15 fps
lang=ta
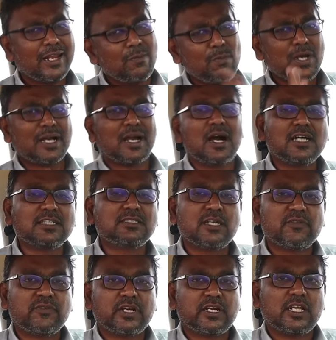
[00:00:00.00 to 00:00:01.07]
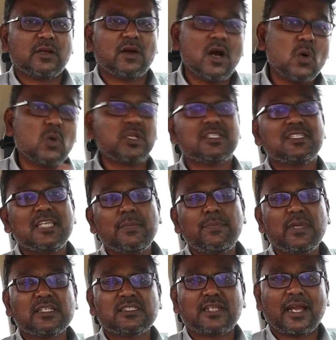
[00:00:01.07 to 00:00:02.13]
ரொம்ப காஸ்ட் எஃபெக்டிவாக ஒரு
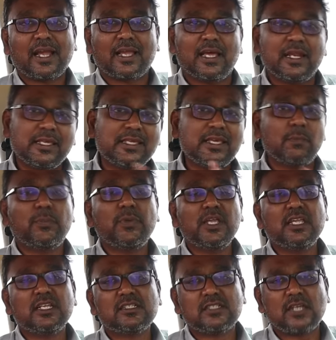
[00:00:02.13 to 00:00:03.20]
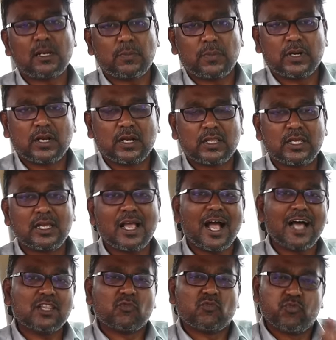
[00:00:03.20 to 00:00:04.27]
ஜிபிஎஸ் ட்ராக்கர் எப்படி இன்ஸ்டால் பண்ணுறது
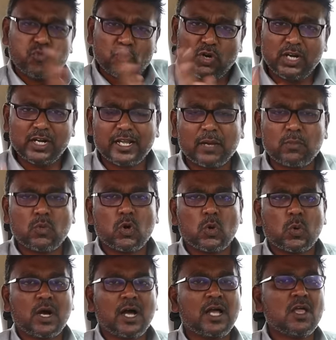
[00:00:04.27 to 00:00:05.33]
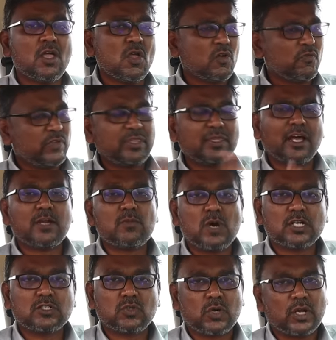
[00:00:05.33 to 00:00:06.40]
அதை ஃபுல் டெமோவாக வித்
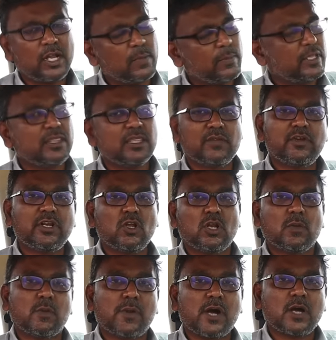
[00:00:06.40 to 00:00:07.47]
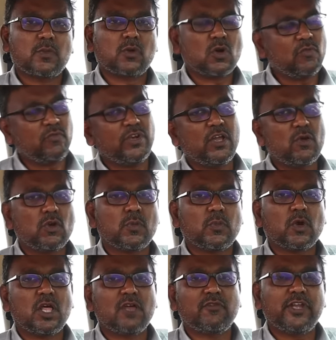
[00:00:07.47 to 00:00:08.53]
அன்பாக்ஸோட நம்ம இந்த வீடியோவில் நம்ம பார்க்க போகிறோம் வீடியோக்குள்ளே
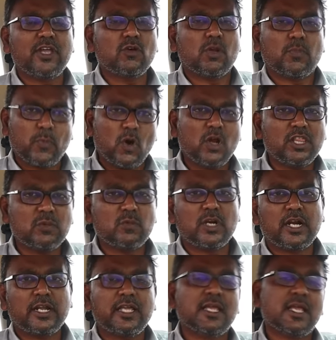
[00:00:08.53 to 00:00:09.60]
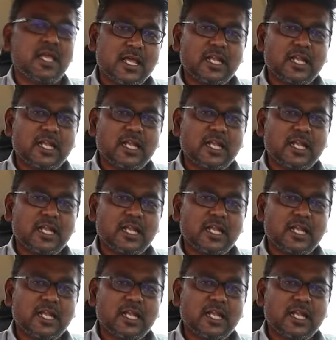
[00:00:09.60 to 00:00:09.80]
போகலாம் வீடியோக்குள்ளே போகிறதுக்கு முன்னாடி